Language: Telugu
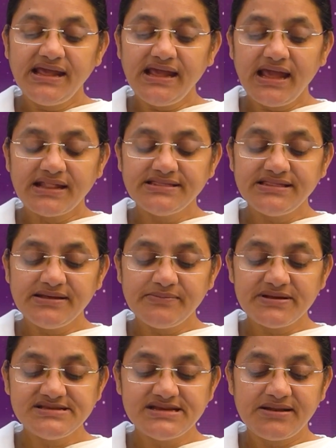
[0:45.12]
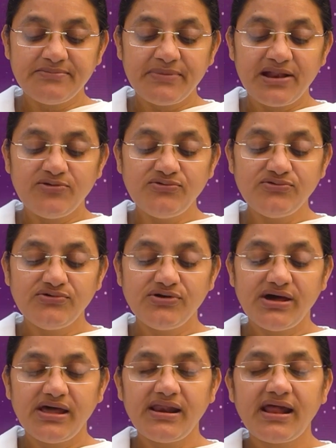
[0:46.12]
ఈ అంతిమ జన్మలో
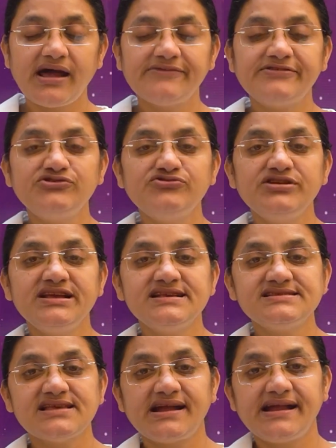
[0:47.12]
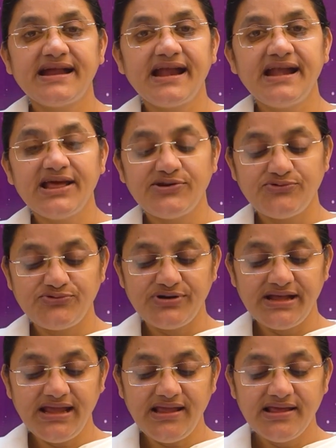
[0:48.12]
రావణుని సంకెళ్ళ
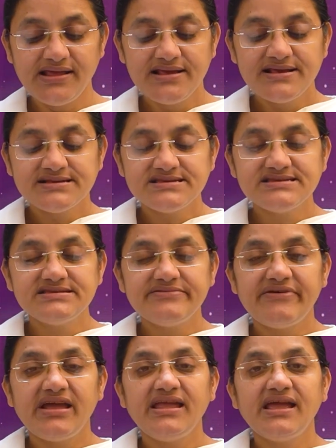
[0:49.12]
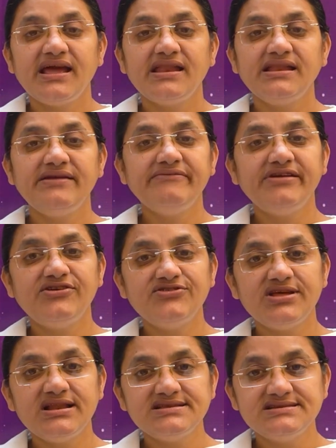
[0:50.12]
నుండి స్వయాన్ని
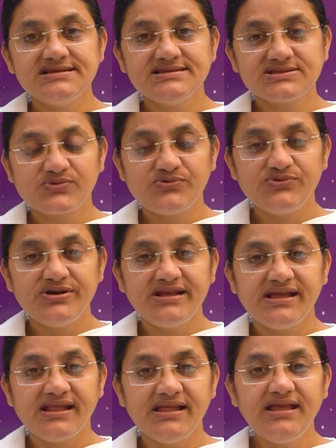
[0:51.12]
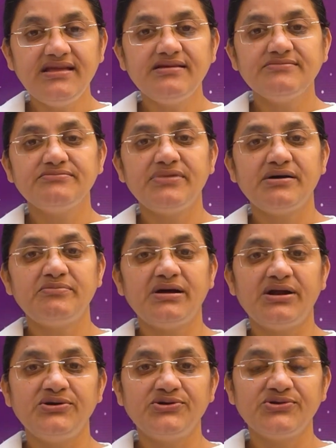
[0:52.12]
విడుదల చేసుకోండి అని
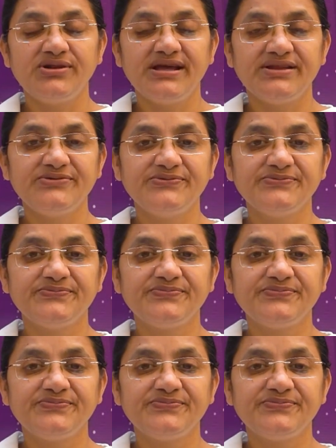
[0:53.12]
బాబా అంటున్నారు